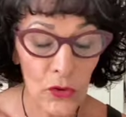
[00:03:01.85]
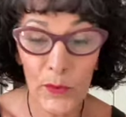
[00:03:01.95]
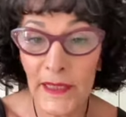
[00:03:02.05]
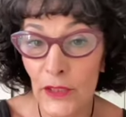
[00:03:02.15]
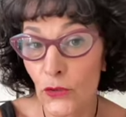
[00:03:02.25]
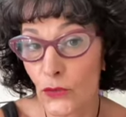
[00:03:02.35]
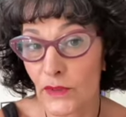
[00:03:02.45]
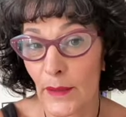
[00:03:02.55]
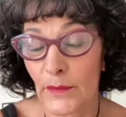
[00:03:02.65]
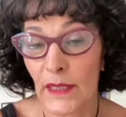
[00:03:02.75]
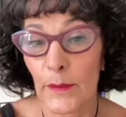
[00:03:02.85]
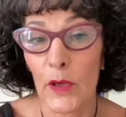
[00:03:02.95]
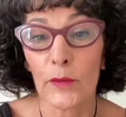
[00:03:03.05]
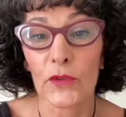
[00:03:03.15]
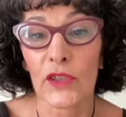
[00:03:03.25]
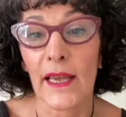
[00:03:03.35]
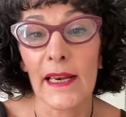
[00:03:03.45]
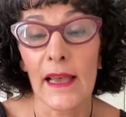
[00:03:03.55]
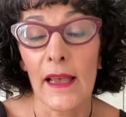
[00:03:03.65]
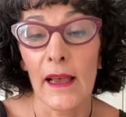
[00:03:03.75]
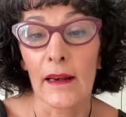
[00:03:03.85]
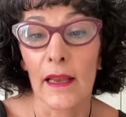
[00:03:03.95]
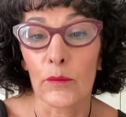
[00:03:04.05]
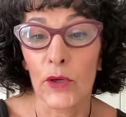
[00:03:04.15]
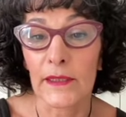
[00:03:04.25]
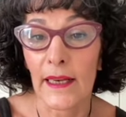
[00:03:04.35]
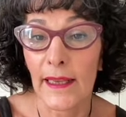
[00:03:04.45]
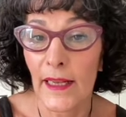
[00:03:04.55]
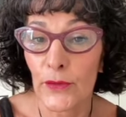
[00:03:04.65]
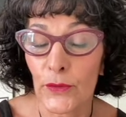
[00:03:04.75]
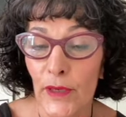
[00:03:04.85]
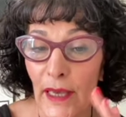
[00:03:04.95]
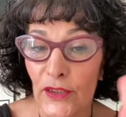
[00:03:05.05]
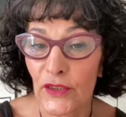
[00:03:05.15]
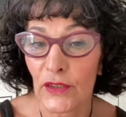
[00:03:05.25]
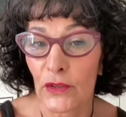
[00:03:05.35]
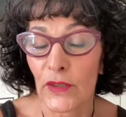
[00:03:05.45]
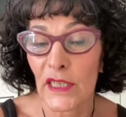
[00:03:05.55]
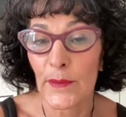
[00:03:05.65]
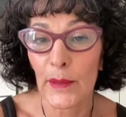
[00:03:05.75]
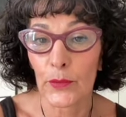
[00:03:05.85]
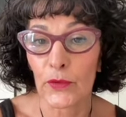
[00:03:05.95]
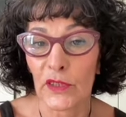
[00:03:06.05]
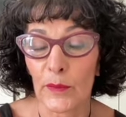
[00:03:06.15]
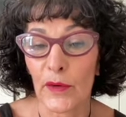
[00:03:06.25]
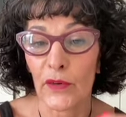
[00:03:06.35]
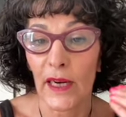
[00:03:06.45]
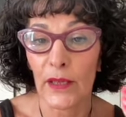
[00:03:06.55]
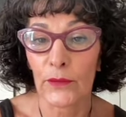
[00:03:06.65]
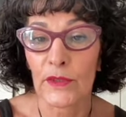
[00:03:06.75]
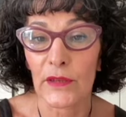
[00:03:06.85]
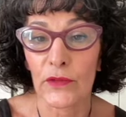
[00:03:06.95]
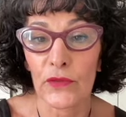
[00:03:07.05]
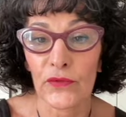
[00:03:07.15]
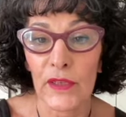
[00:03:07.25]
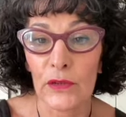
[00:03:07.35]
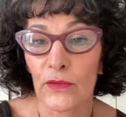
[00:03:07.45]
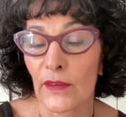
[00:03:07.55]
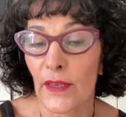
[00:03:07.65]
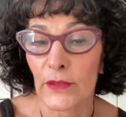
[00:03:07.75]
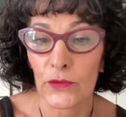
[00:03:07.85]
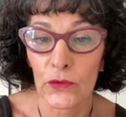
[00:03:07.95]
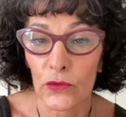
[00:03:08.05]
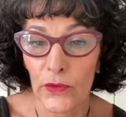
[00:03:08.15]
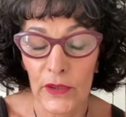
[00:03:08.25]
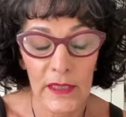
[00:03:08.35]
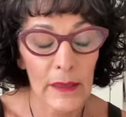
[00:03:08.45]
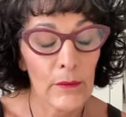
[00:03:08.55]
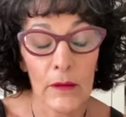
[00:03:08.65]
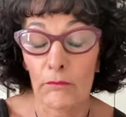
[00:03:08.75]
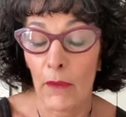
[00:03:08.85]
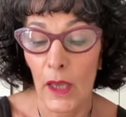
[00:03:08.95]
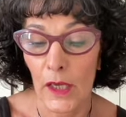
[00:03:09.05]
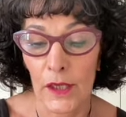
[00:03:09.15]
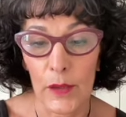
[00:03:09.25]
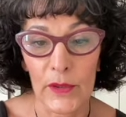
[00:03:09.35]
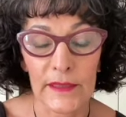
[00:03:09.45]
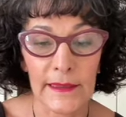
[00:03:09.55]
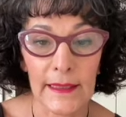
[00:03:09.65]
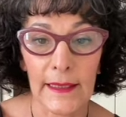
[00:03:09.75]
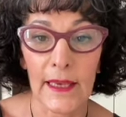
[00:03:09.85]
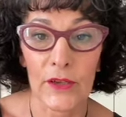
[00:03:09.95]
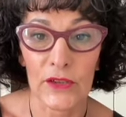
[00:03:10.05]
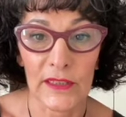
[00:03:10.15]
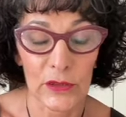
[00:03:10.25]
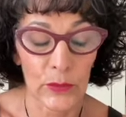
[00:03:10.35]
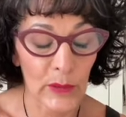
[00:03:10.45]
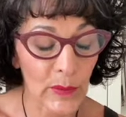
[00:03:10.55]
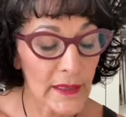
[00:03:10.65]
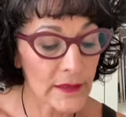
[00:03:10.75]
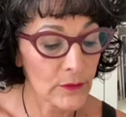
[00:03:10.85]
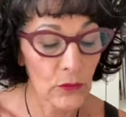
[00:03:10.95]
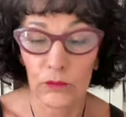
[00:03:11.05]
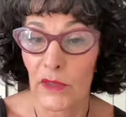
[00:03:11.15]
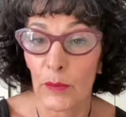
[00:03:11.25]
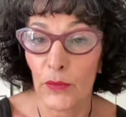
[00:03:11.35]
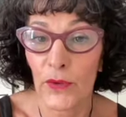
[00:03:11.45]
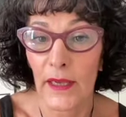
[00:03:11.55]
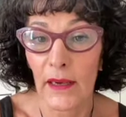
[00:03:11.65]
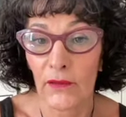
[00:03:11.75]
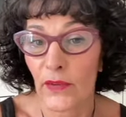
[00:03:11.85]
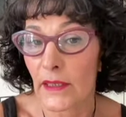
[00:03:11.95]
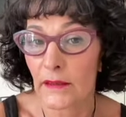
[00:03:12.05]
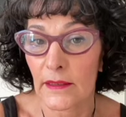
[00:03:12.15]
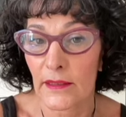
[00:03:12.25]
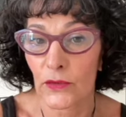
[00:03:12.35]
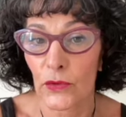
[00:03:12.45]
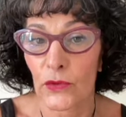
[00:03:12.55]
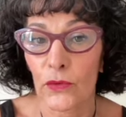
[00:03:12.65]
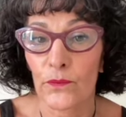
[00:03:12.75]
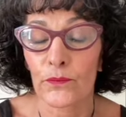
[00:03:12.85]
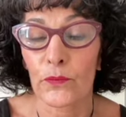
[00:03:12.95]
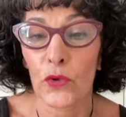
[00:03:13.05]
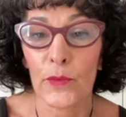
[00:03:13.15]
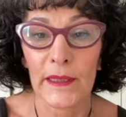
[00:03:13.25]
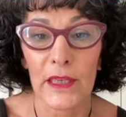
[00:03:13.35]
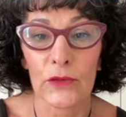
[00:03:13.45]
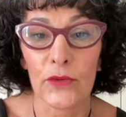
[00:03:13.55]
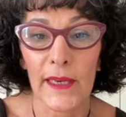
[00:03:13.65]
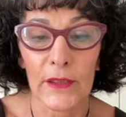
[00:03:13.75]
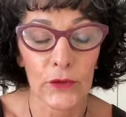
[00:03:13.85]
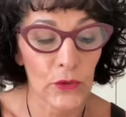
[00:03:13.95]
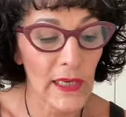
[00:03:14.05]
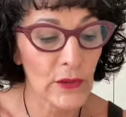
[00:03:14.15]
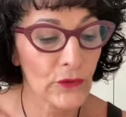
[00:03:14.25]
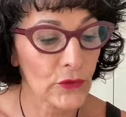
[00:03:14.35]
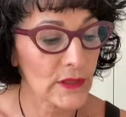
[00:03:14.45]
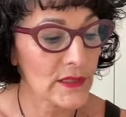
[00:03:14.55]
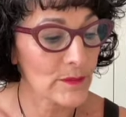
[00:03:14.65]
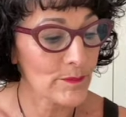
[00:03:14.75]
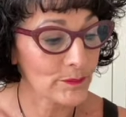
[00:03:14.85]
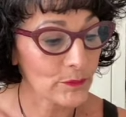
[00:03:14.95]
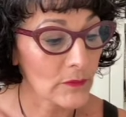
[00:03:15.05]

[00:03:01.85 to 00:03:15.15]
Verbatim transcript: Donc mettre à jour ton thème premium, en général la boîte à laquelle tu l'as acheté t'envoie un email pour te dire ben voilà nous avons fait une nouvelle version de votre thème. moi c'était le cas quand j'étais sur WordPress, donc tu n'as plus qu'à faire les instructions pour le mettre à jour qu'ils te, te fournissent.